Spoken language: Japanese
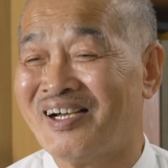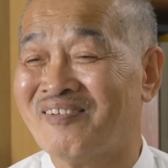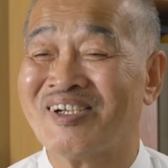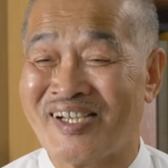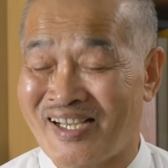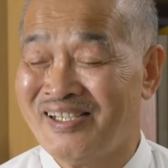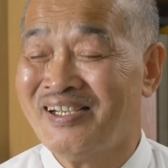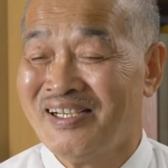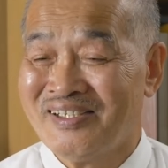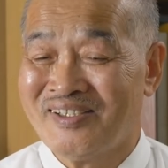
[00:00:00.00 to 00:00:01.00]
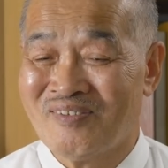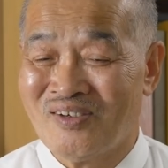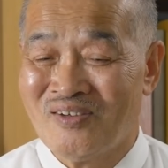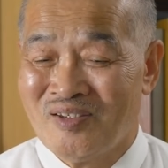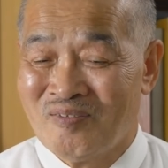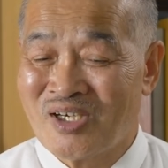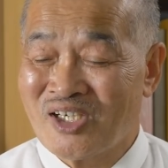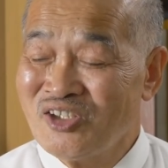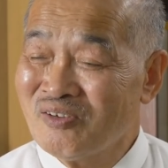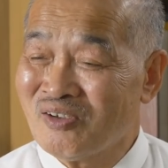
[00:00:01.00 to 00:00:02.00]
ありませんでも
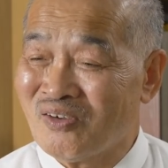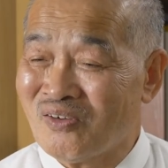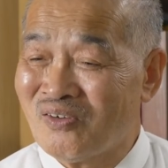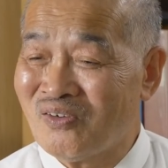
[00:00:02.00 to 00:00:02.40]
昔の